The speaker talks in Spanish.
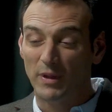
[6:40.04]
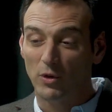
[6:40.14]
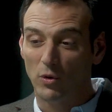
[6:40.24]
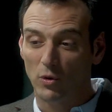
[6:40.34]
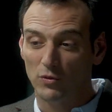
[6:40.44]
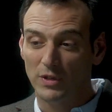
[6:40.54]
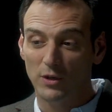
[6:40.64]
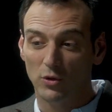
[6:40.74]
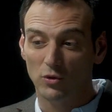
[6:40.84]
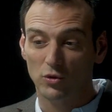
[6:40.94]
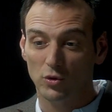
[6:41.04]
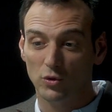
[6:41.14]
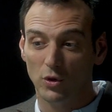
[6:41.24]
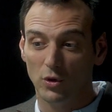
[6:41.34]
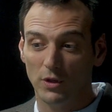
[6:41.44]
Pero Gonzalo,
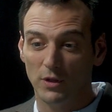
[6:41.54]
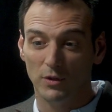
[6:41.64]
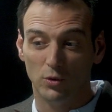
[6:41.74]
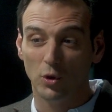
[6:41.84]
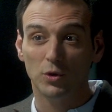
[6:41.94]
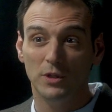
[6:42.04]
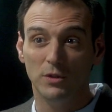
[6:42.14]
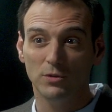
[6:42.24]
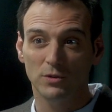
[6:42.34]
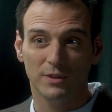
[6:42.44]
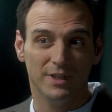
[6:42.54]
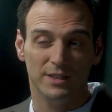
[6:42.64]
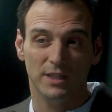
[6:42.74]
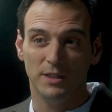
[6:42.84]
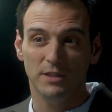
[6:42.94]
son dos tíos
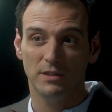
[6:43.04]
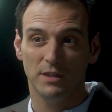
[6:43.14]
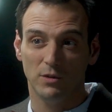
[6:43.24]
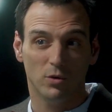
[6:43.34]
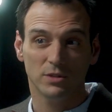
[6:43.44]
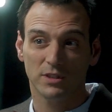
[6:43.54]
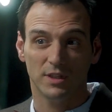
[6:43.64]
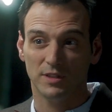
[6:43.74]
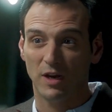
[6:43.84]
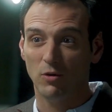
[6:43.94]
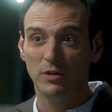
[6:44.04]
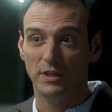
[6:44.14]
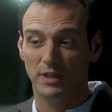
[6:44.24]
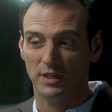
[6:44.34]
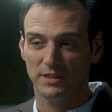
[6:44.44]
que te dicen cosas
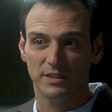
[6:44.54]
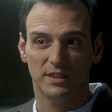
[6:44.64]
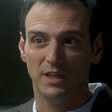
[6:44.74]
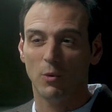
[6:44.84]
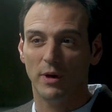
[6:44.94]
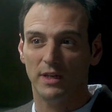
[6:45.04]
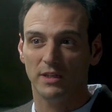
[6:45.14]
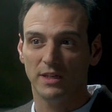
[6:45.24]
antagónicas, es el agua y el